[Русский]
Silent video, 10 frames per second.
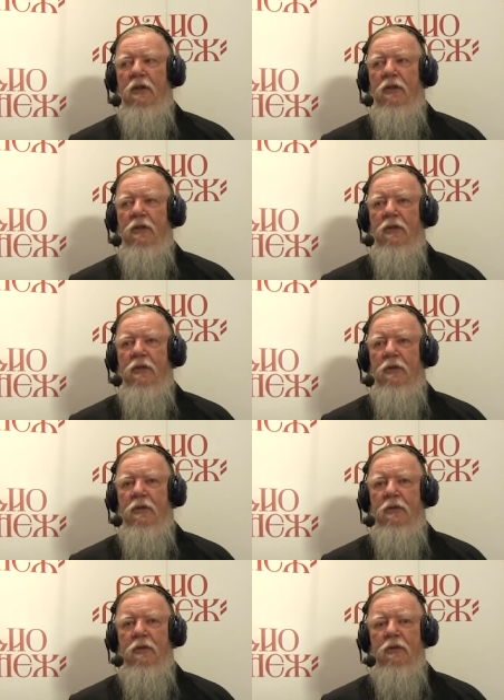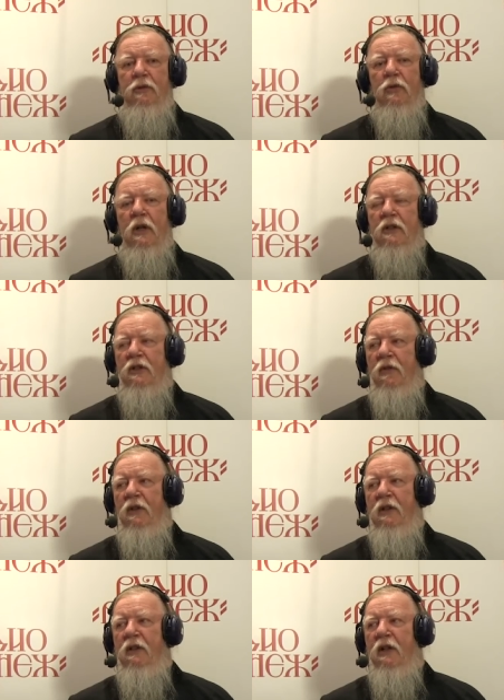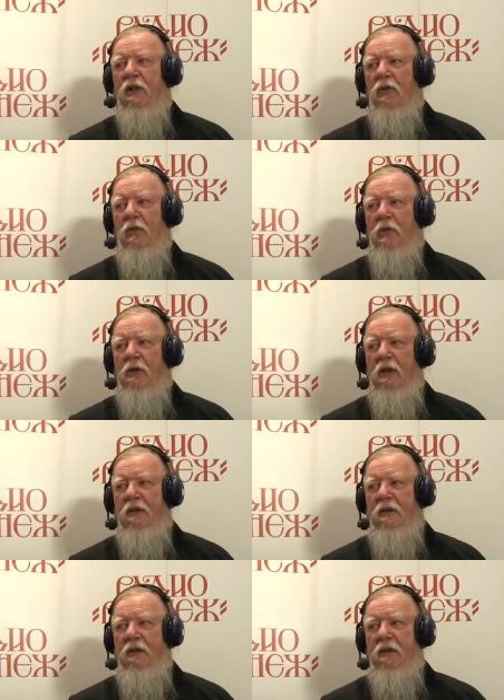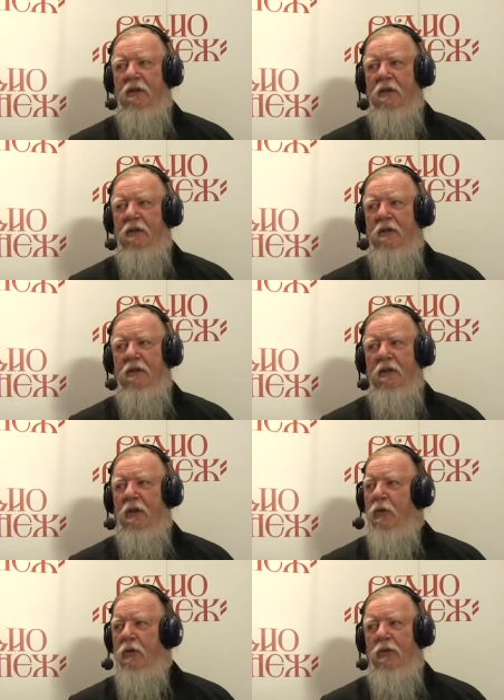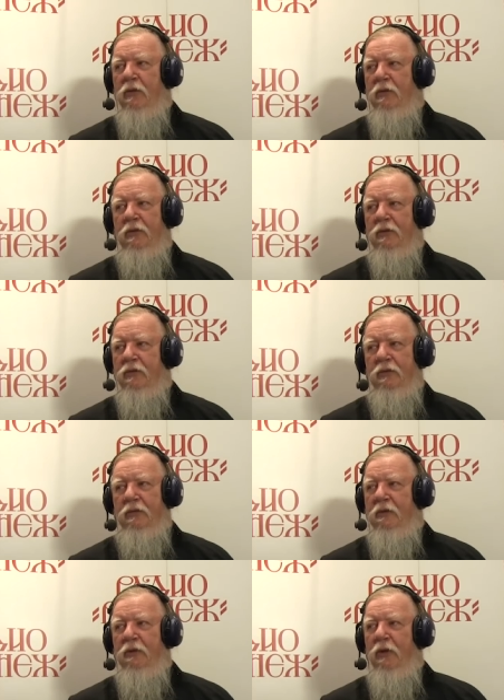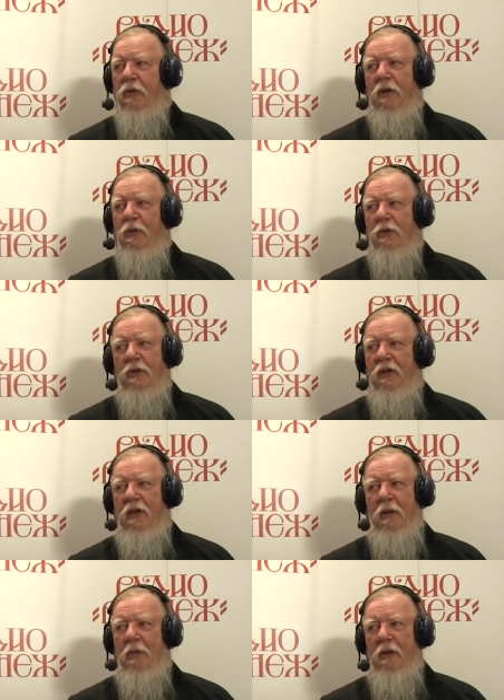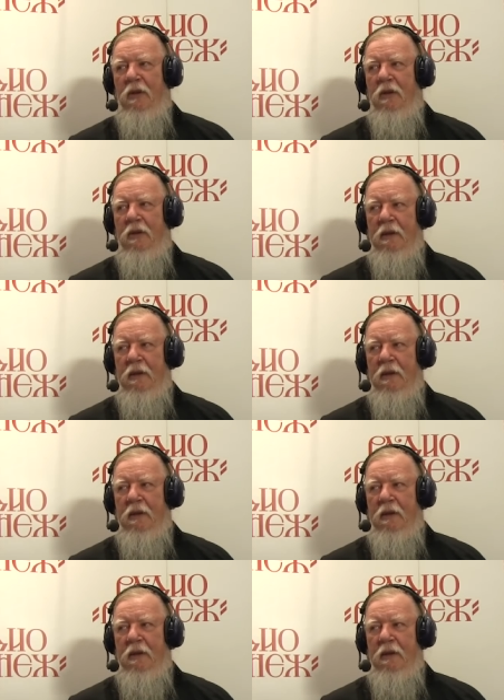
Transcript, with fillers: Э, вот, ну, как цветы на гроб класть. Это такого до революции не было.